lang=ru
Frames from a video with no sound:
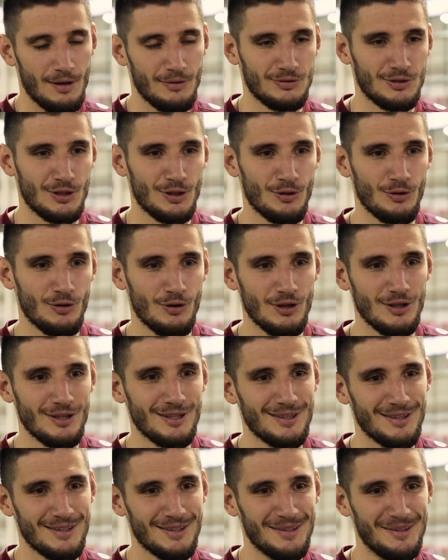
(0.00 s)
а второй
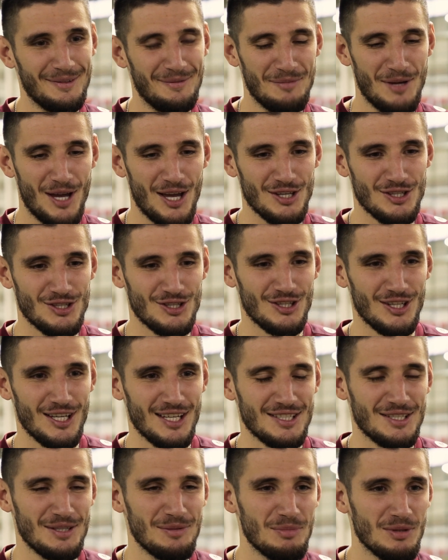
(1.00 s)
э, мяч
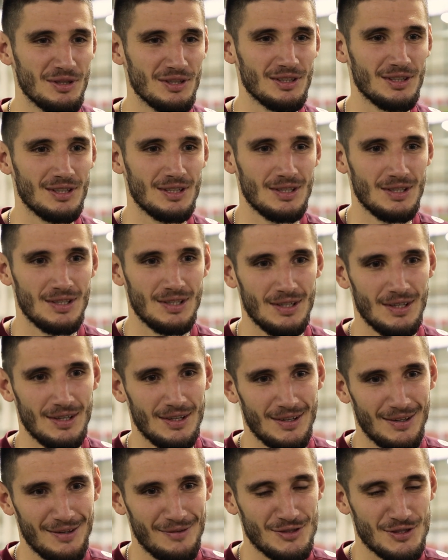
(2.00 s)
я забил
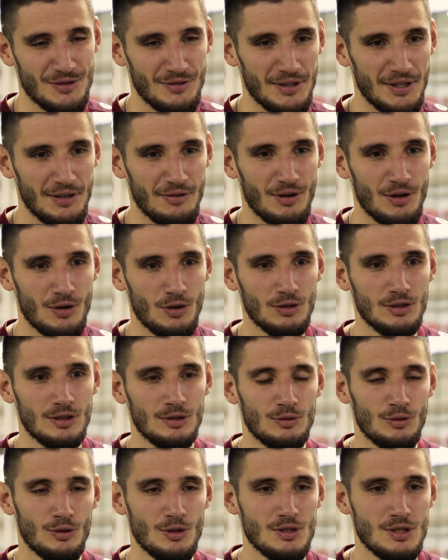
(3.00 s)
в свои
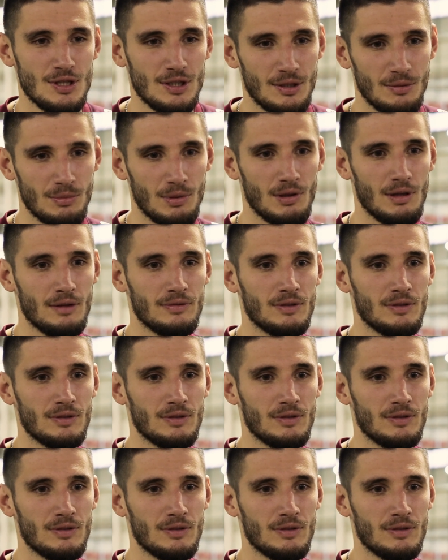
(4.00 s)
ворота, то есть это был